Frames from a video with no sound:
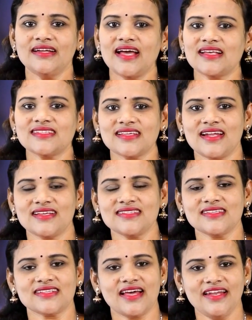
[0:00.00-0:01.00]
డ్యాన్స్
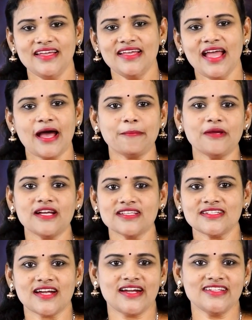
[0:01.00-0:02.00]
క్లాసెస్ కానీ హ్యాపీగా
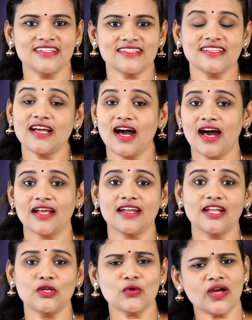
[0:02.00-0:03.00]
స్టార్ట్ చేసి
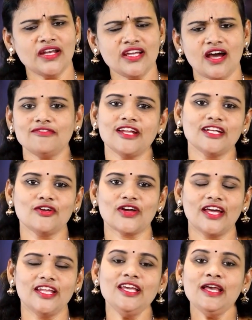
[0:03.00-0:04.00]
ఆన్లైన్లో కానీ ఆఫ్లైన్లో
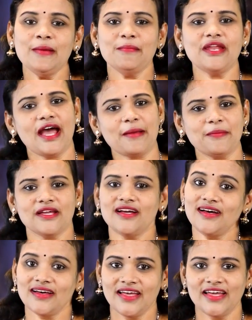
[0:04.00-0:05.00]
కానీ మీరు
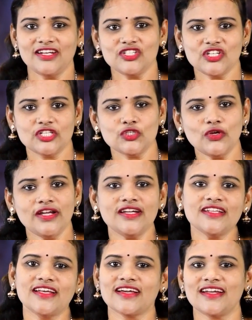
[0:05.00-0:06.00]
హ్యాపీగా ఎర్న్ చేయొచ్చు
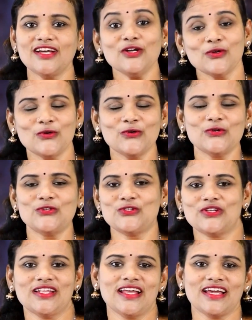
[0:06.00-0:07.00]
ఇంటి దగ్గర
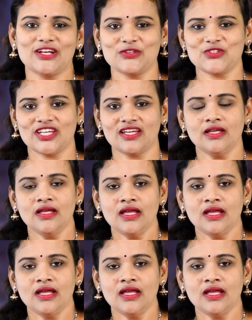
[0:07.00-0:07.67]
కూర్చున్న దగ్గర నుంచే